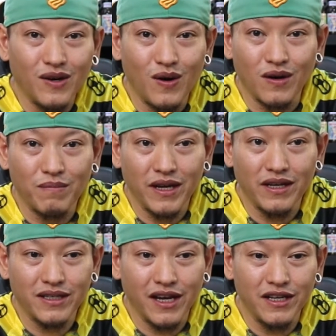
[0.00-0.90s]
ออกไป
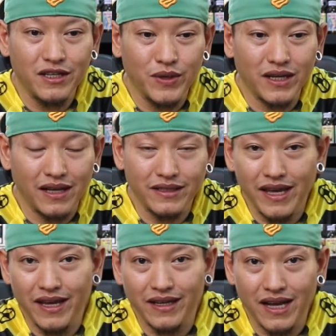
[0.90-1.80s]
ใช้ชีวิตกลางแจ้
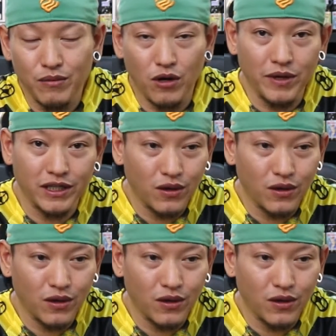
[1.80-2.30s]
งนะครับ ออกไป